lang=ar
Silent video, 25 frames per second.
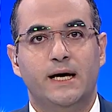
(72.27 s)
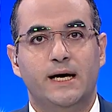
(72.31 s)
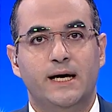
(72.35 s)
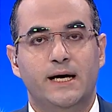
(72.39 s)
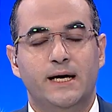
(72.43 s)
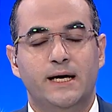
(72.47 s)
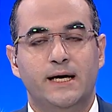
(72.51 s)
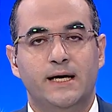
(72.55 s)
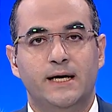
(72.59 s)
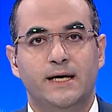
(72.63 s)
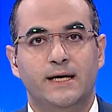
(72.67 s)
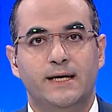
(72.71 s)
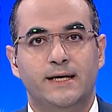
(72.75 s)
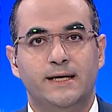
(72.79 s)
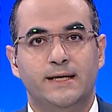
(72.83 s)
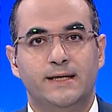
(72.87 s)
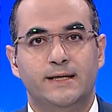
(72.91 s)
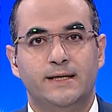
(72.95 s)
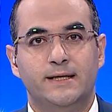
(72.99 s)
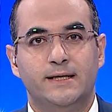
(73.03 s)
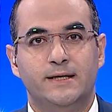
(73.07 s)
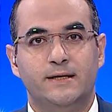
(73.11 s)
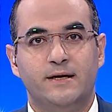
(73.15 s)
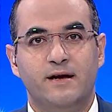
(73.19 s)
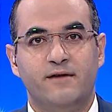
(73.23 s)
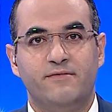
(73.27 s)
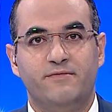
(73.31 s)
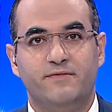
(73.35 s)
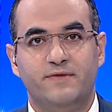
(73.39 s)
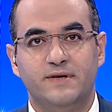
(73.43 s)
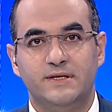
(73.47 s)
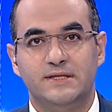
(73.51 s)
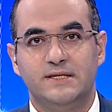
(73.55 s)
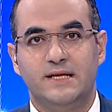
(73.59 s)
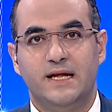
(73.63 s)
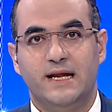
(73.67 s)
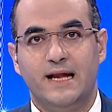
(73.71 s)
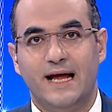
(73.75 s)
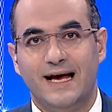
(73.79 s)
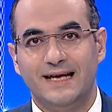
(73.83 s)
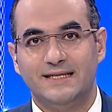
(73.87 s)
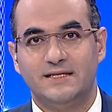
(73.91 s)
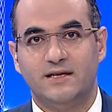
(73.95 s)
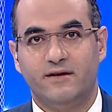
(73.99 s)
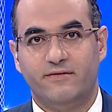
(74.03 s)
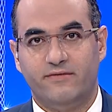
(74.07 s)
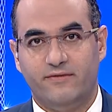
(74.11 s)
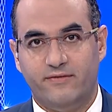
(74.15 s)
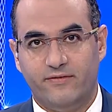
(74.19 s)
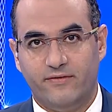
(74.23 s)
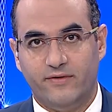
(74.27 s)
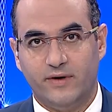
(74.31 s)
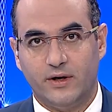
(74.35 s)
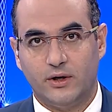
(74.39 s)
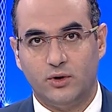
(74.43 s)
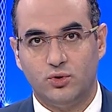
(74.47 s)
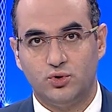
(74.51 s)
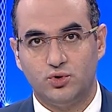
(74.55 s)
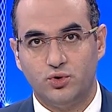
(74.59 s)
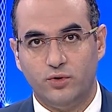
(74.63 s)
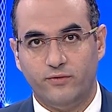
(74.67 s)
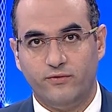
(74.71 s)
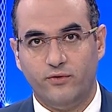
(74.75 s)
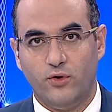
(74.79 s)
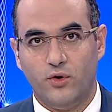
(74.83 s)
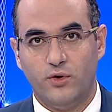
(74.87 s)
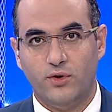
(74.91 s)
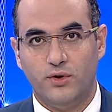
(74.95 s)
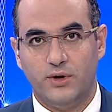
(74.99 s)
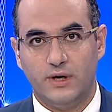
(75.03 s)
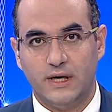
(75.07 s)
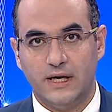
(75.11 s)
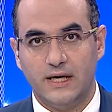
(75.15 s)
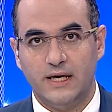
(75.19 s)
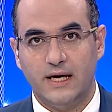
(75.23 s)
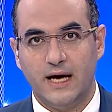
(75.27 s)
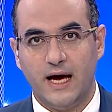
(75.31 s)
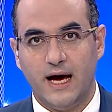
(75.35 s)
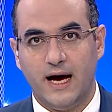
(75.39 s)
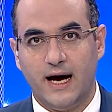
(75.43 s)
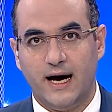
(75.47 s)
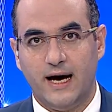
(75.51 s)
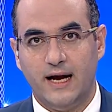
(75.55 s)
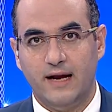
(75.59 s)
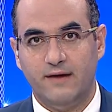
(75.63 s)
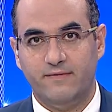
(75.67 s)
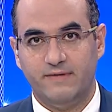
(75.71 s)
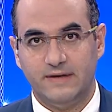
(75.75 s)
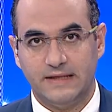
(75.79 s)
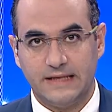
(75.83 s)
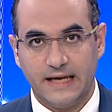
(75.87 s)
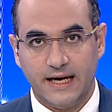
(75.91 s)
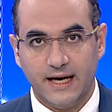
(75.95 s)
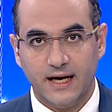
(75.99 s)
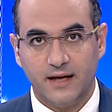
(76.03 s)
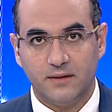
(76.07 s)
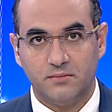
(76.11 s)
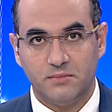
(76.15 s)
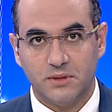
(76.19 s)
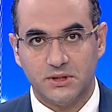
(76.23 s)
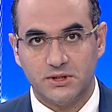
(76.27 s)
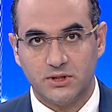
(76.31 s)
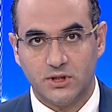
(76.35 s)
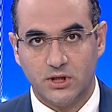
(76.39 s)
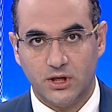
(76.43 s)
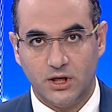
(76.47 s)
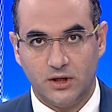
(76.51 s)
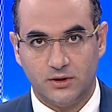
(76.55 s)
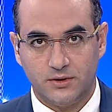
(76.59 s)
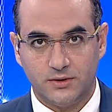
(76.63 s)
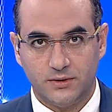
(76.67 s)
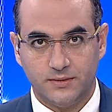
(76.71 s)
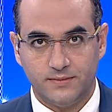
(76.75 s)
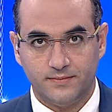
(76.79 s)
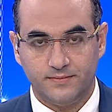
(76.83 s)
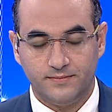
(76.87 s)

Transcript: آه، نفذ للأسف كشوف عذرية على فتيات مصريات